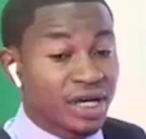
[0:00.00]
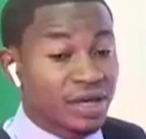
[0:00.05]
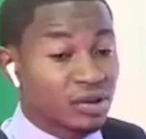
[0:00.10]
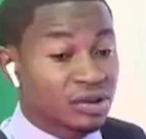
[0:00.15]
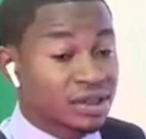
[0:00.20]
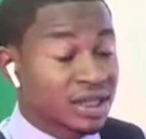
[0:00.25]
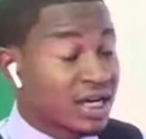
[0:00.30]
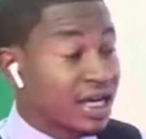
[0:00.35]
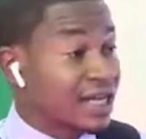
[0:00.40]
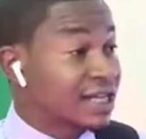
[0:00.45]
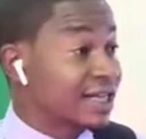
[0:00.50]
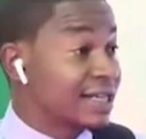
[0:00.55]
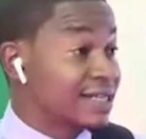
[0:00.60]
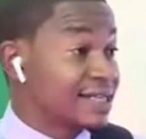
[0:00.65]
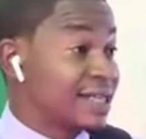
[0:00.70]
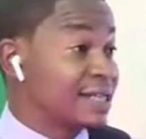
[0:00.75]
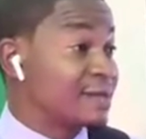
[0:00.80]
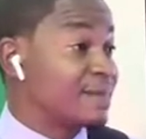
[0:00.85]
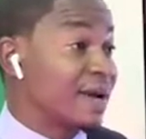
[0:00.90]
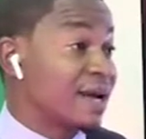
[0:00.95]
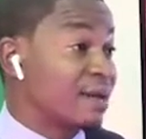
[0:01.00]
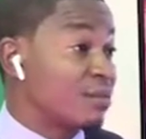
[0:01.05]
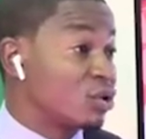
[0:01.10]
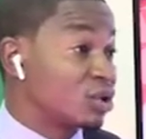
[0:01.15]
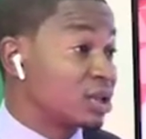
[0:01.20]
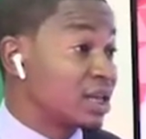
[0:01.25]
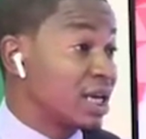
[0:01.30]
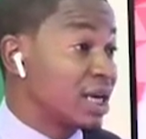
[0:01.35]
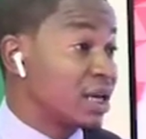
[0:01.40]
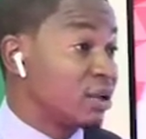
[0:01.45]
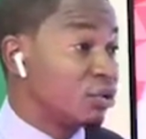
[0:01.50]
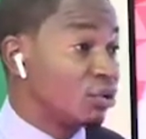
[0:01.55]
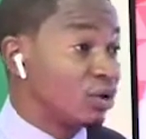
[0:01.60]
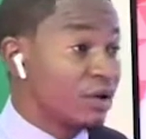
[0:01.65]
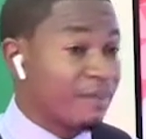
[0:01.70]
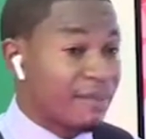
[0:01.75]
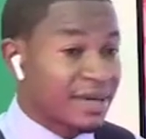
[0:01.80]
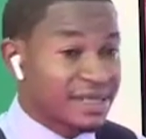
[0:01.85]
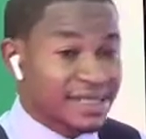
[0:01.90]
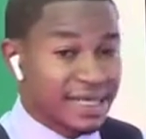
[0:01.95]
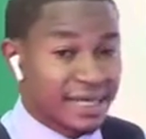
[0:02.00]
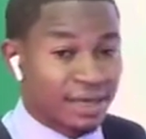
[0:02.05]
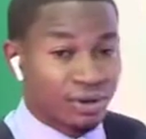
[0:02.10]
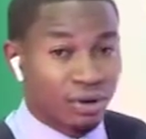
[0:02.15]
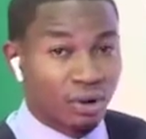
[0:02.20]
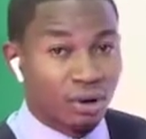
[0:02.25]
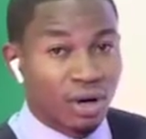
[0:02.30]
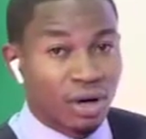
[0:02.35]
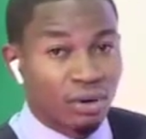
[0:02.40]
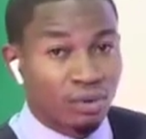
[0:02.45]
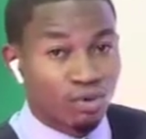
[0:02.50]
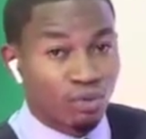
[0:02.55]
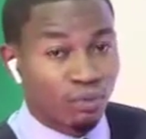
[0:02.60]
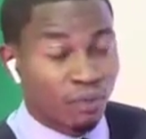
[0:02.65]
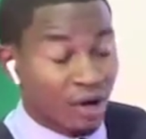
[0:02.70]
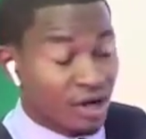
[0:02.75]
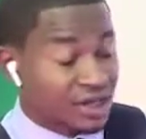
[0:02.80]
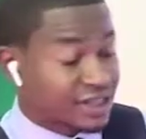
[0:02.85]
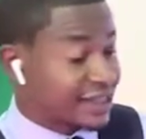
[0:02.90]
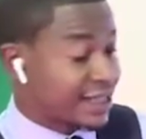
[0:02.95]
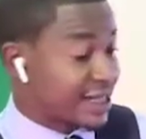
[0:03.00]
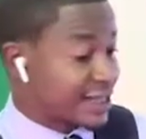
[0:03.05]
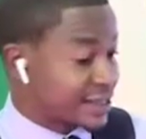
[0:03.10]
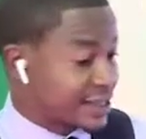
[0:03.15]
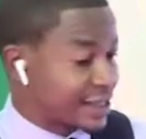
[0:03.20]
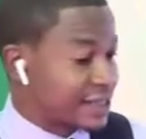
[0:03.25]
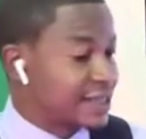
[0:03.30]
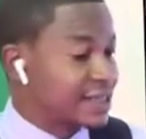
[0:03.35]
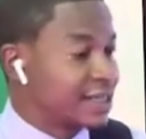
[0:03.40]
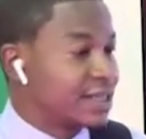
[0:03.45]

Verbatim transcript: un entraîneur très expérimenté, dont les passé Hector Cooper, certes,